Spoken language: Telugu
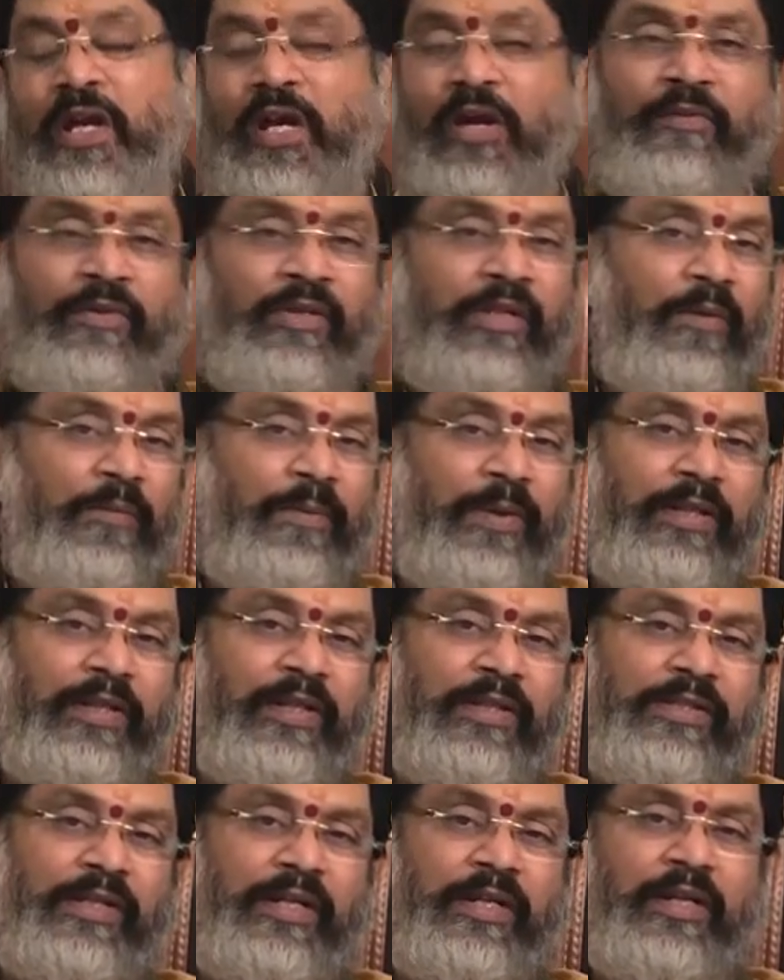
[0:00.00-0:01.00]
ఆ విధంగా
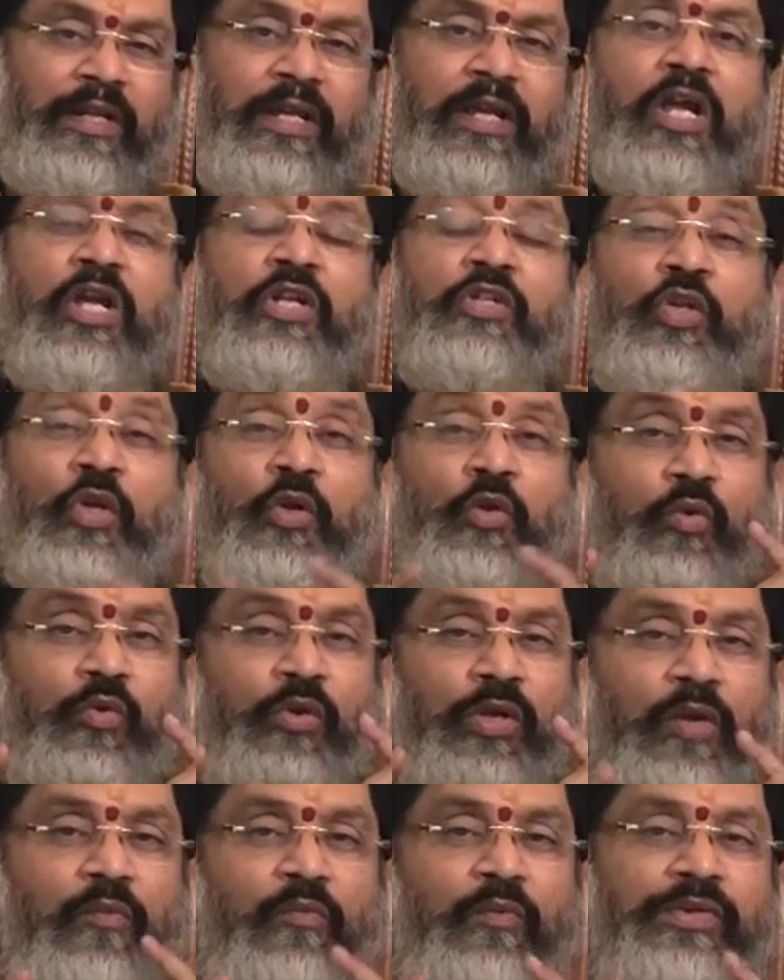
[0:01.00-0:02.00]
ప్రయత్నం చేయండి
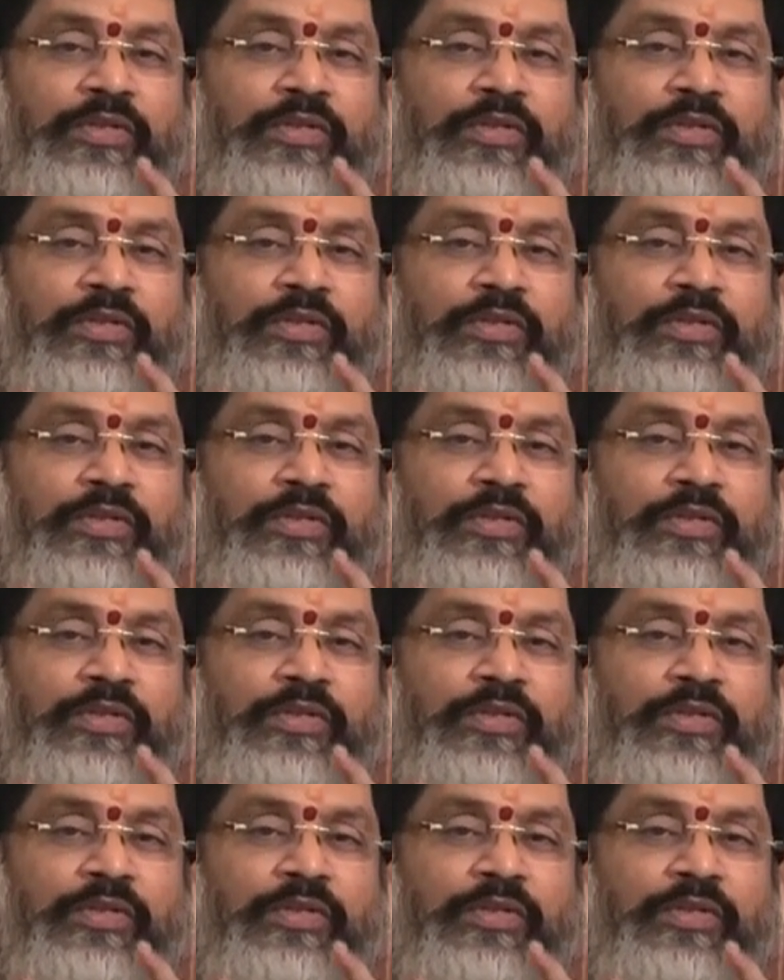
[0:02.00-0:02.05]
చదువుకునే